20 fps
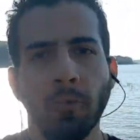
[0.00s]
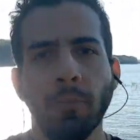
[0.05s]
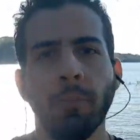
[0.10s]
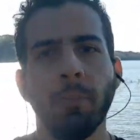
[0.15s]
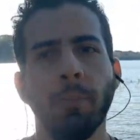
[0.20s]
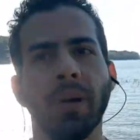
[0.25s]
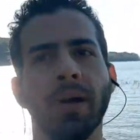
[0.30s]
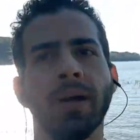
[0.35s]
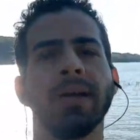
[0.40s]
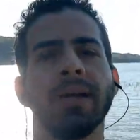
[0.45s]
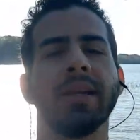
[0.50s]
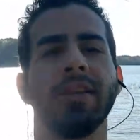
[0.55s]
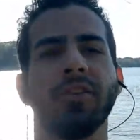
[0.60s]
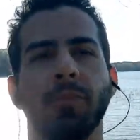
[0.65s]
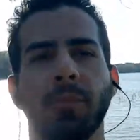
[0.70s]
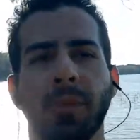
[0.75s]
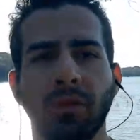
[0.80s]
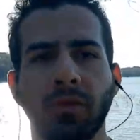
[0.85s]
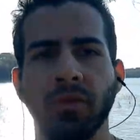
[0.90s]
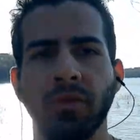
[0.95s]
Um pâncreas
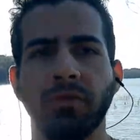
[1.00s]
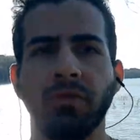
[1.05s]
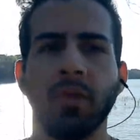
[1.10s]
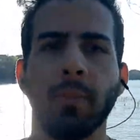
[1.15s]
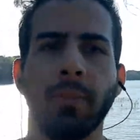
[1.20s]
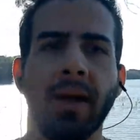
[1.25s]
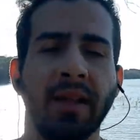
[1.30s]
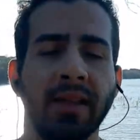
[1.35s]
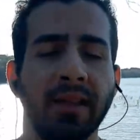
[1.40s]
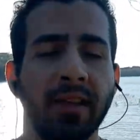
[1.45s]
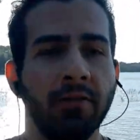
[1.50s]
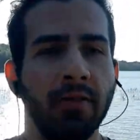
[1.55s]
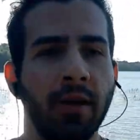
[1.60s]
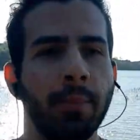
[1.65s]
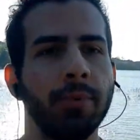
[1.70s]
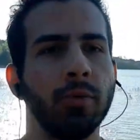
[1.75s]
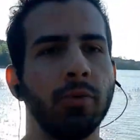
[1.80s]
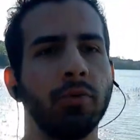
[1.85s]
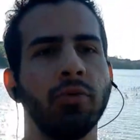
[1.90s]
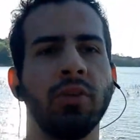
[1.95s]
menos inflamado, ele vai
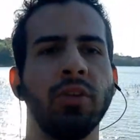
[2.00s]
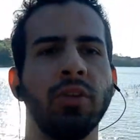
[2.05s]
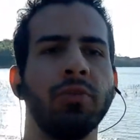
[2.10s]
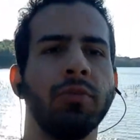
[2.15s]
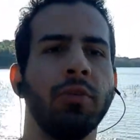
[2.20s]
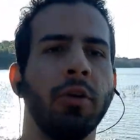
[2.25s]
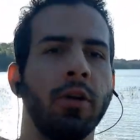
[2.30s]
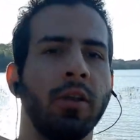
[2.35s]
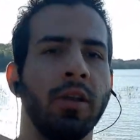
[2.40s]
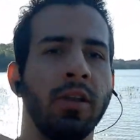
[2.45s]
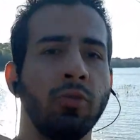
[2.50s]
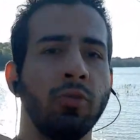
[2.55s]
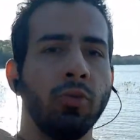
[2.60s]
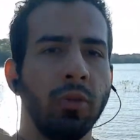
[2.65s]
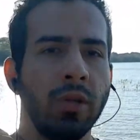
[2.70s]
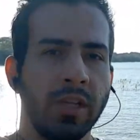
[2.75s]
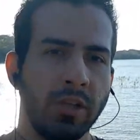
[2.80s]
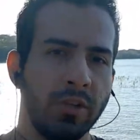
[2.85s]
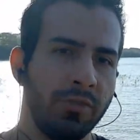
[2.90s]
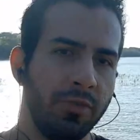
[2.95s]
produzir de
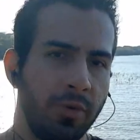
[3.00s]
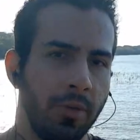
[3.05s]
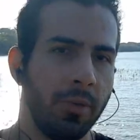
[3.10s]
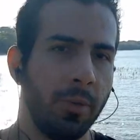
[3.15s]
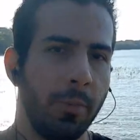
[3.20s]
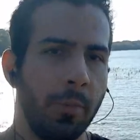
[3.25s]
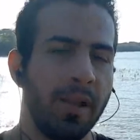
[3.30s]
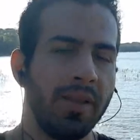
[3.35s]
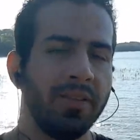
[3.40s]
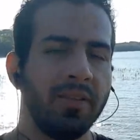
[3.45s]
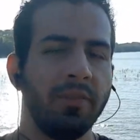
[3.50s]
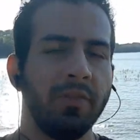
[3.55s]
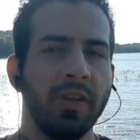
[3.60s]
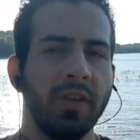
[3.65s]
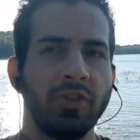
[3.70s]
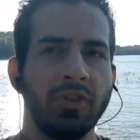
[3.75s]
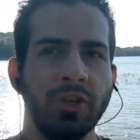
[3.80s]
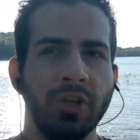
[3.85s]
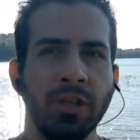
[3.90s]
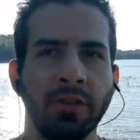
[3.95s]
insulina de forma mais
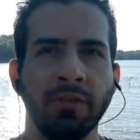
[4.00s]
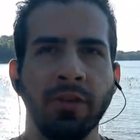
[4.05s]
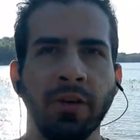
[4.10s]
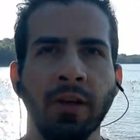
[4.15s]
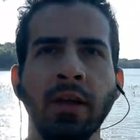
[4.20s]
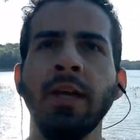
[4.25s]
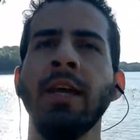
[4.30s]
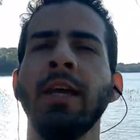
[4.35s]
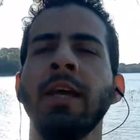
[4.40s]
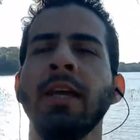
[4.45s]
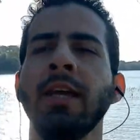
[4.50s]
efetiva,